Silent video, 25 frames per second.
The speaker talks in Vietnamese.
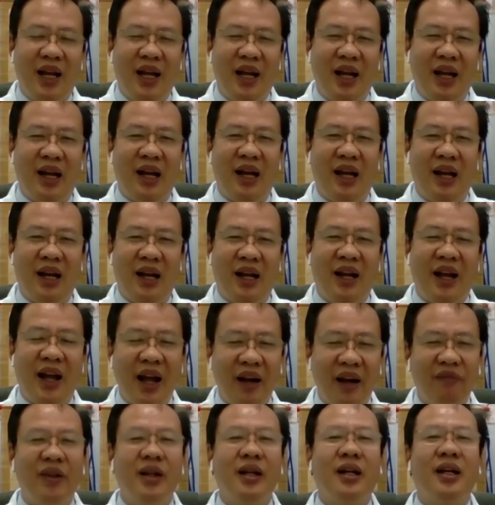à
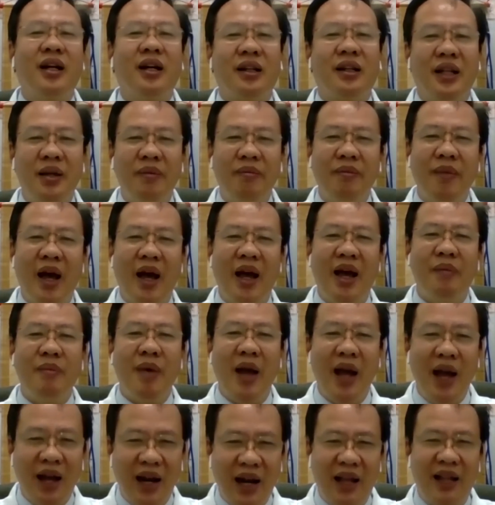khác với cực tím B
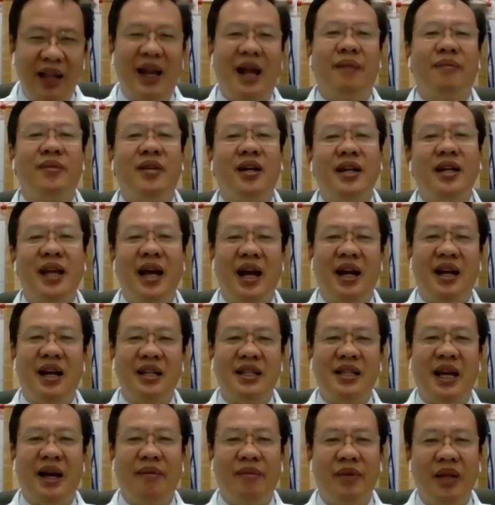B là làm cho da nó
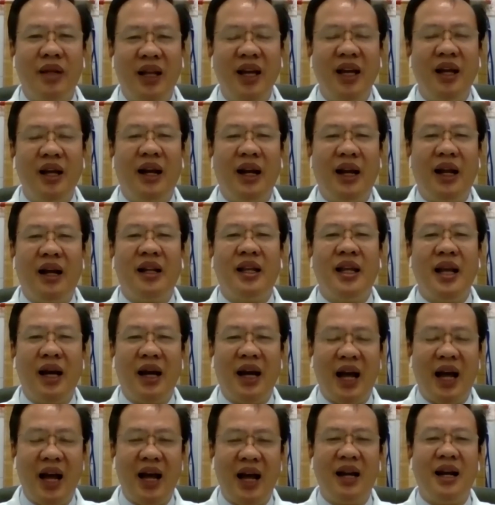sạm đi la
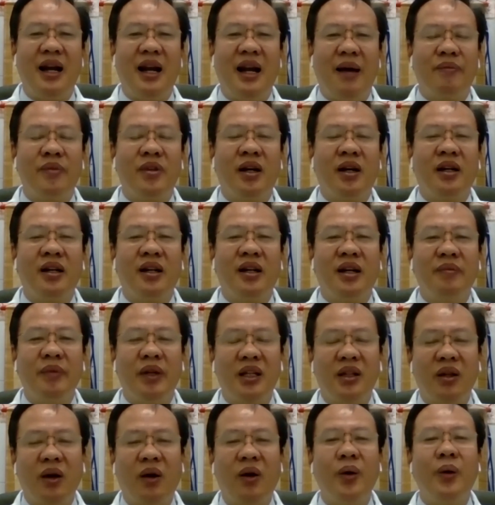da A nó làm cho nó
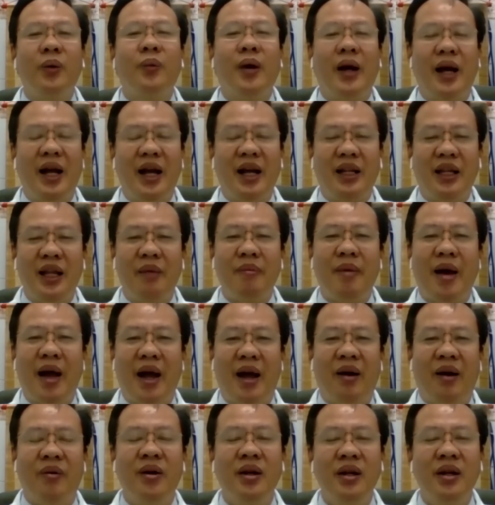bị khói quá tế
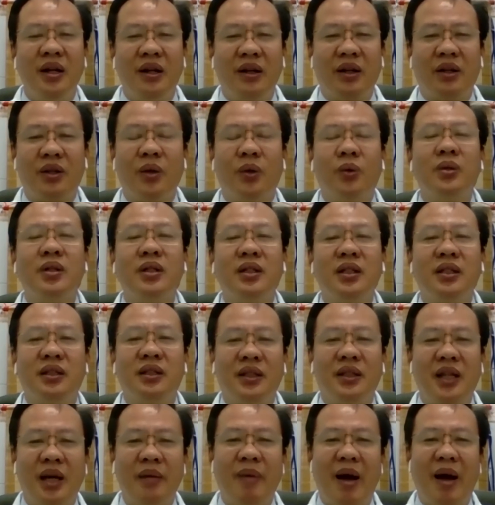bào nó tổn
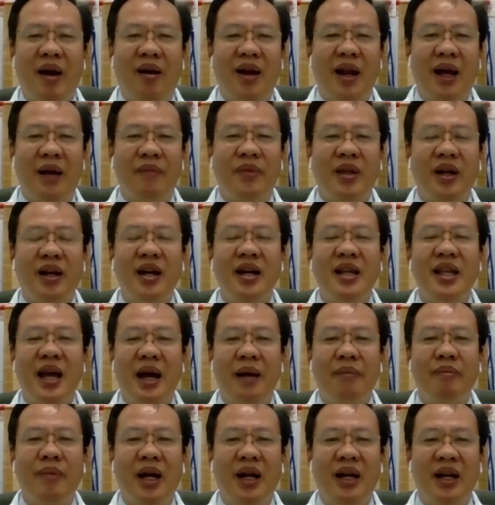thương tế bào làm cho cái
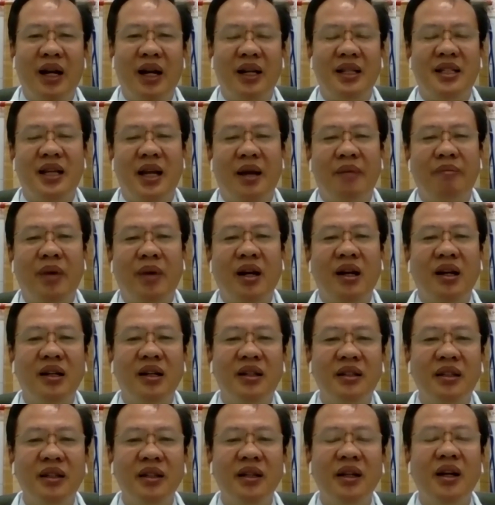da mình nó sẽ mất
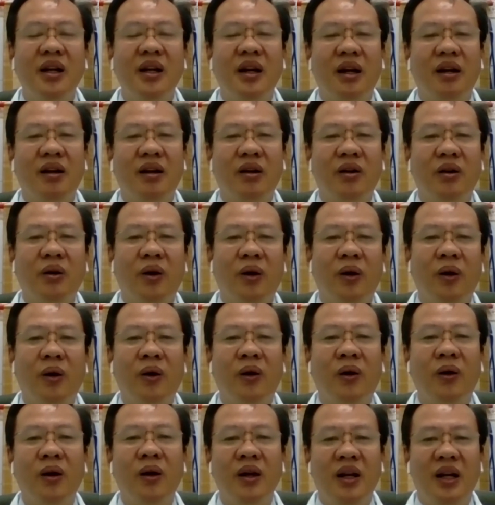nước nó
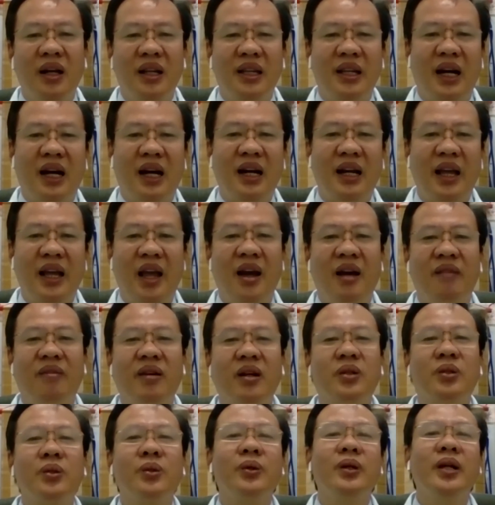khô nhăn nhe
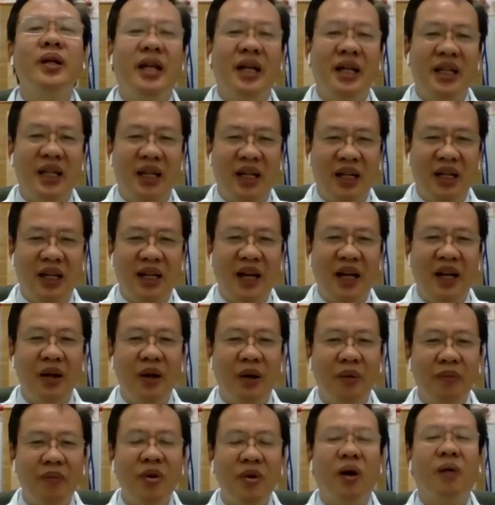và xuất hiện những cái
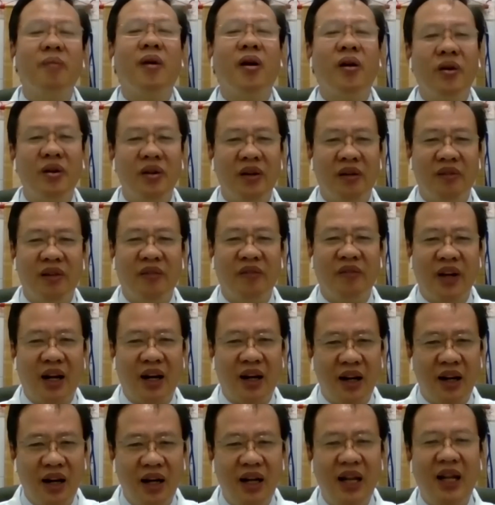đốm đồ mồi rồi vân
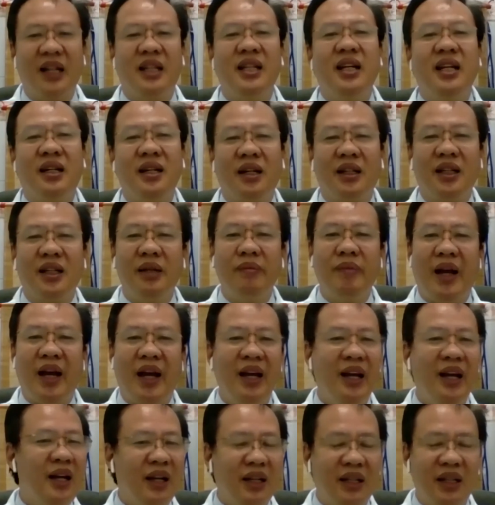vân đó là tia cực tím A
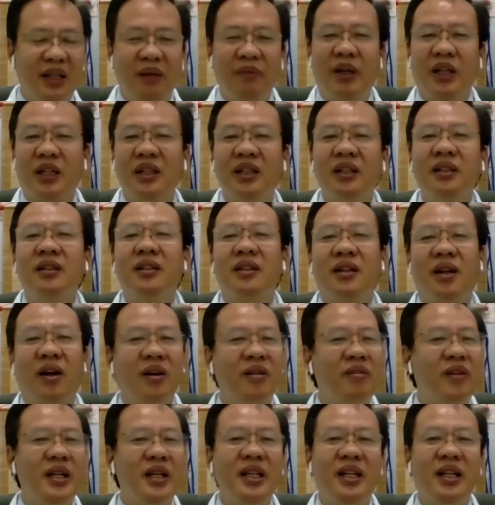nhưng mà thường
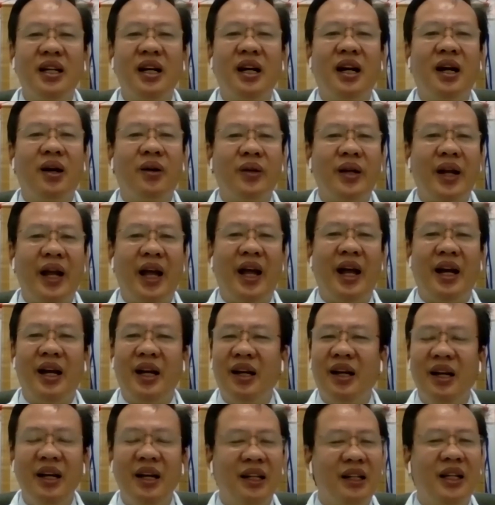đối với những cái khẩu trang
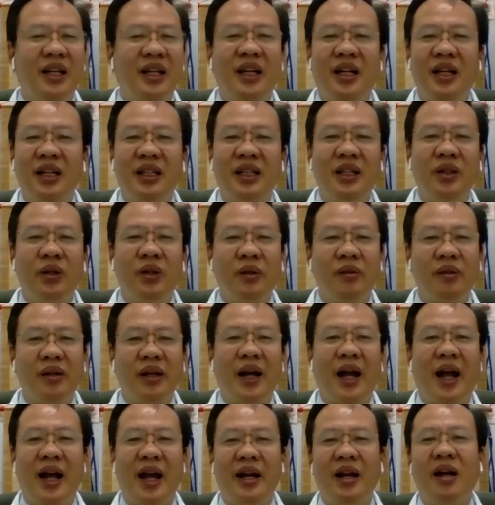á, thì cái tia cực
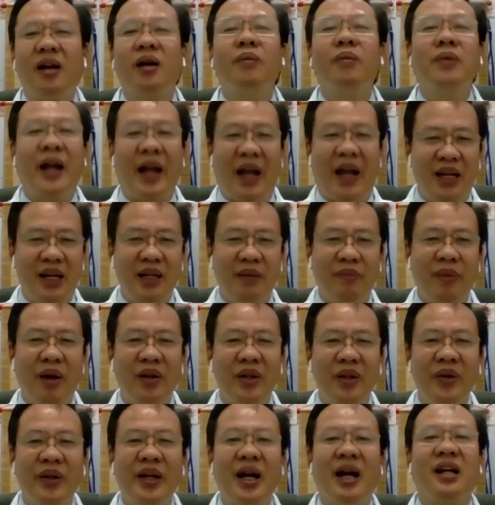tím A nó không cản được
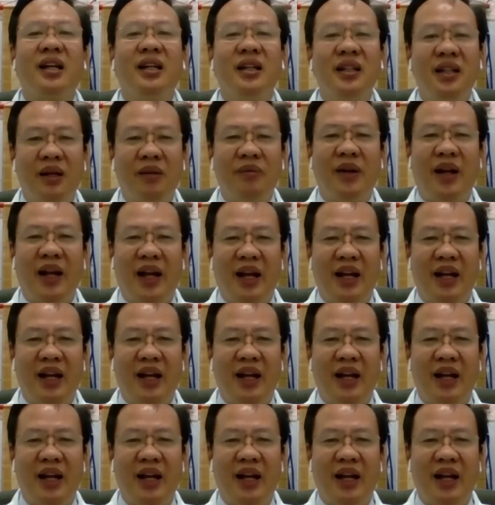bao nhiêu gần như không